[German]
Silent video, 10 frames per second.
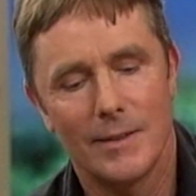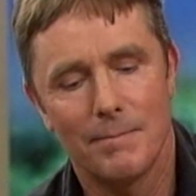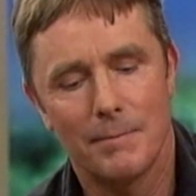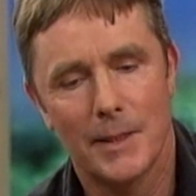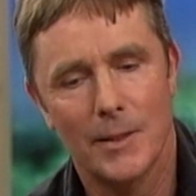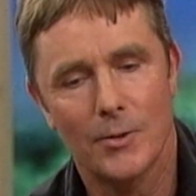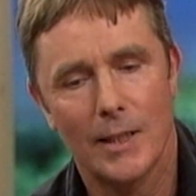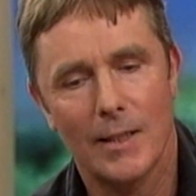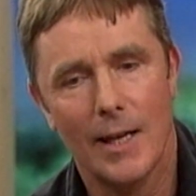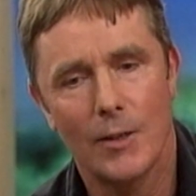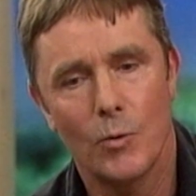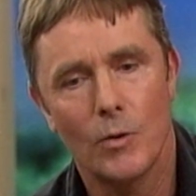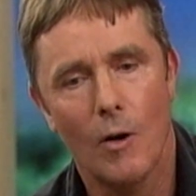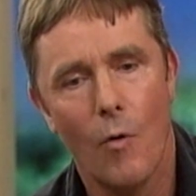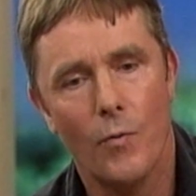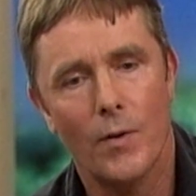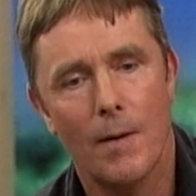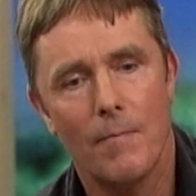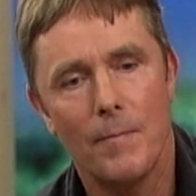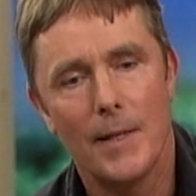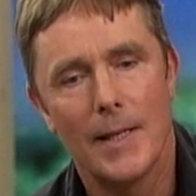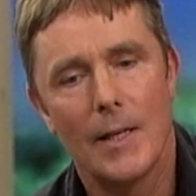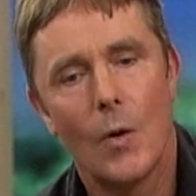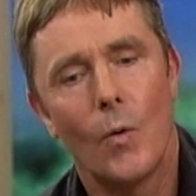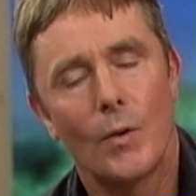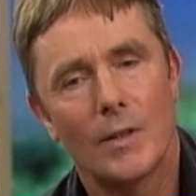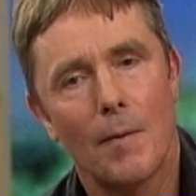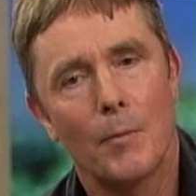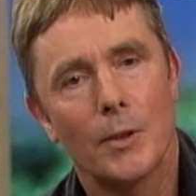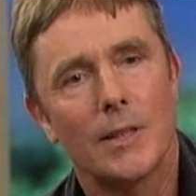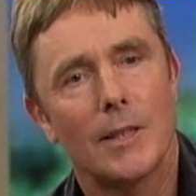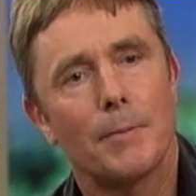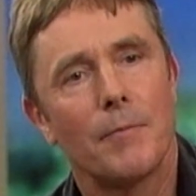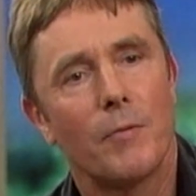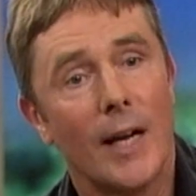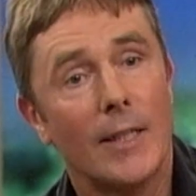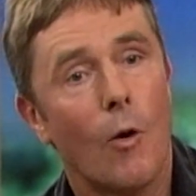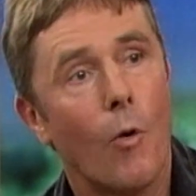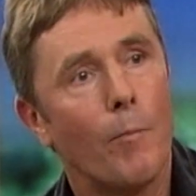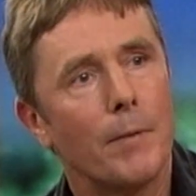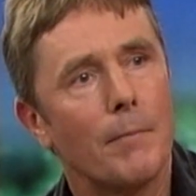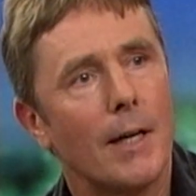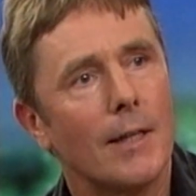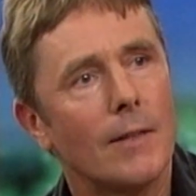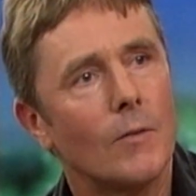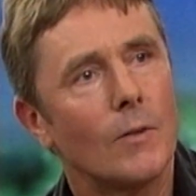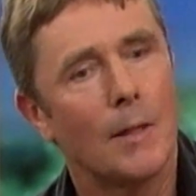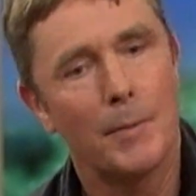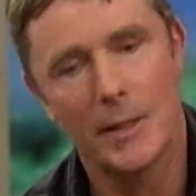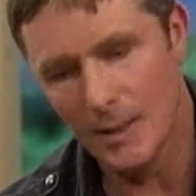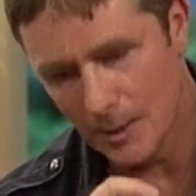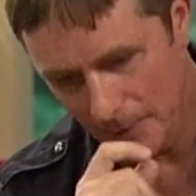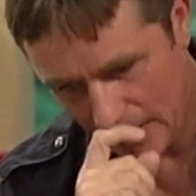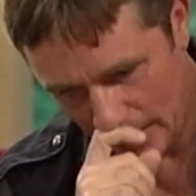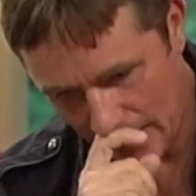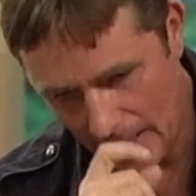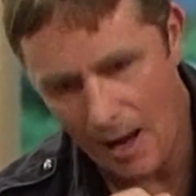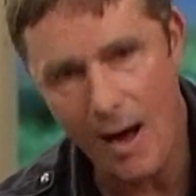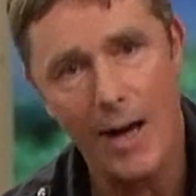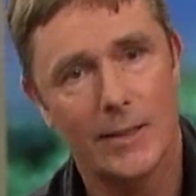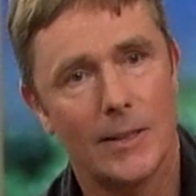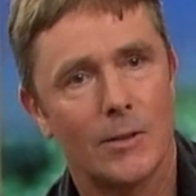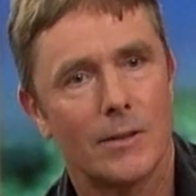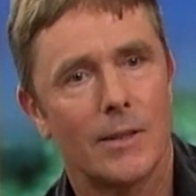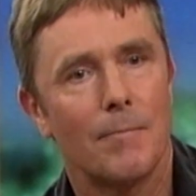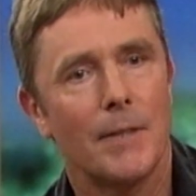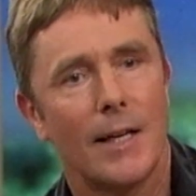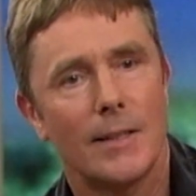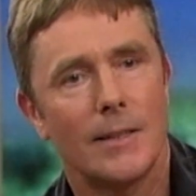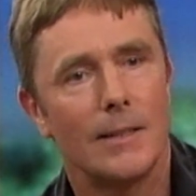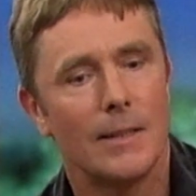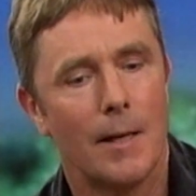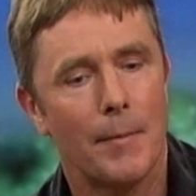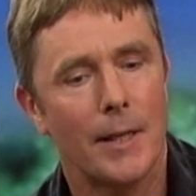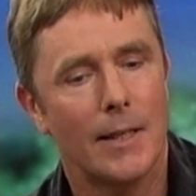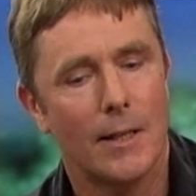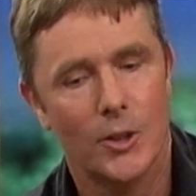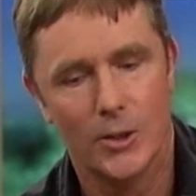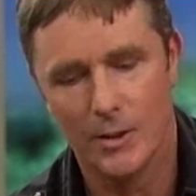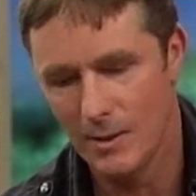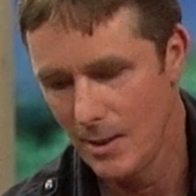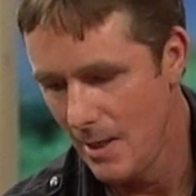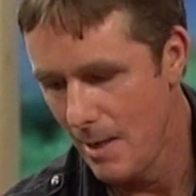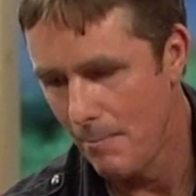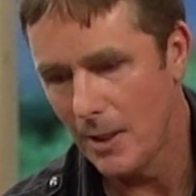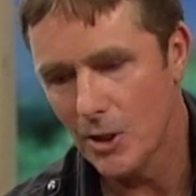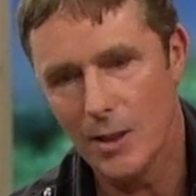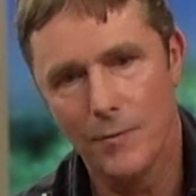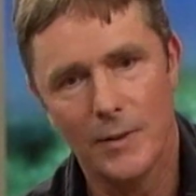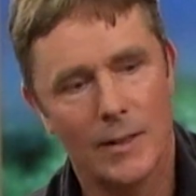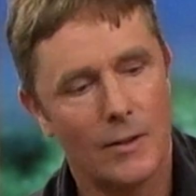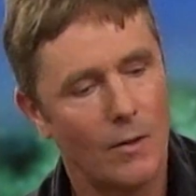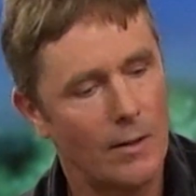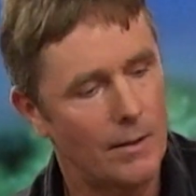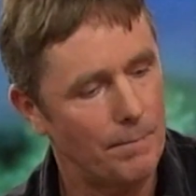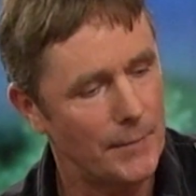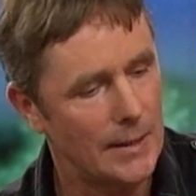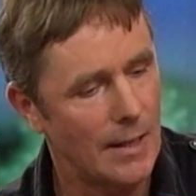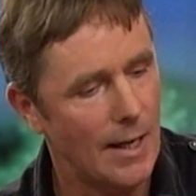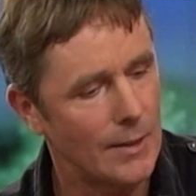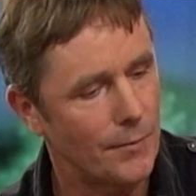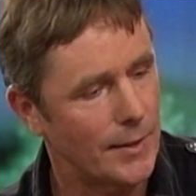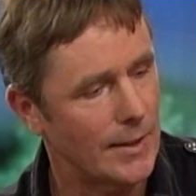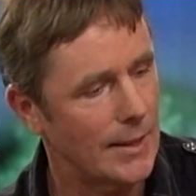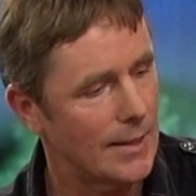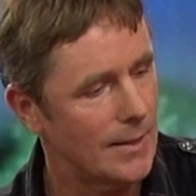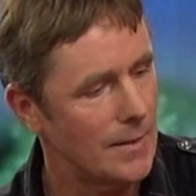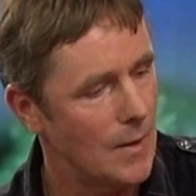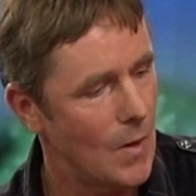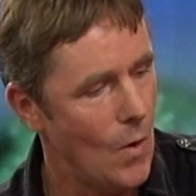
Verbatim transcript: ähm, kriegst du dann keine guten Aufnahmen. Und da muss ich jetzt beim Freitauchen mitmachen. Und da bin ich jetzt mit dem Ted Hardy zusammen. Der hat die äh, amerikanische Mannschaft in ähm, Italien vertreten.